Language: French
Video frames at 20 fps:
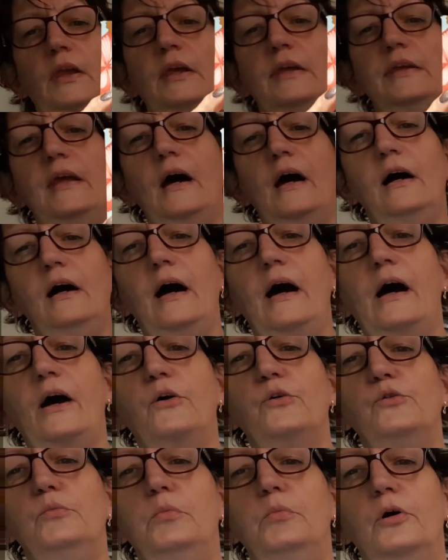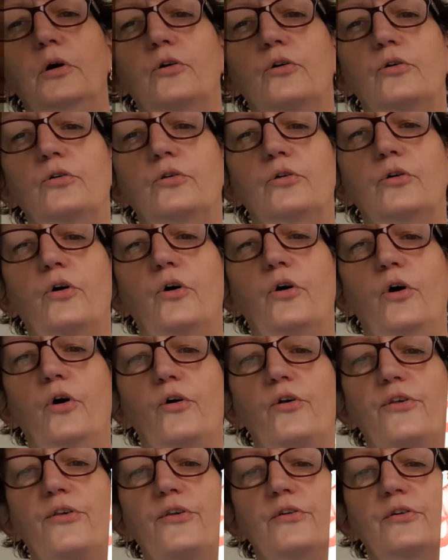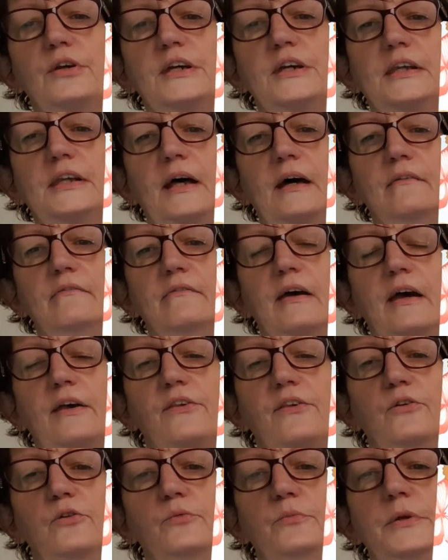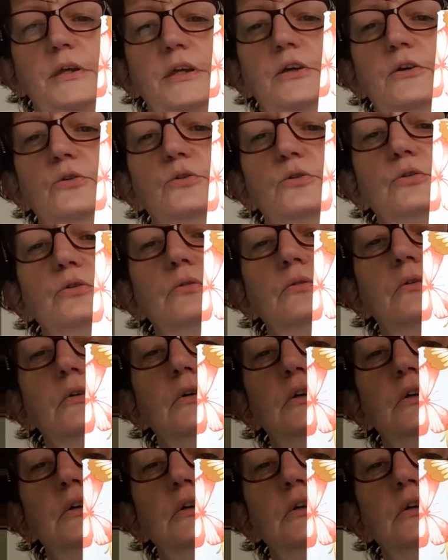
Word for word: Il y a un ruban rose qui traverse le milieu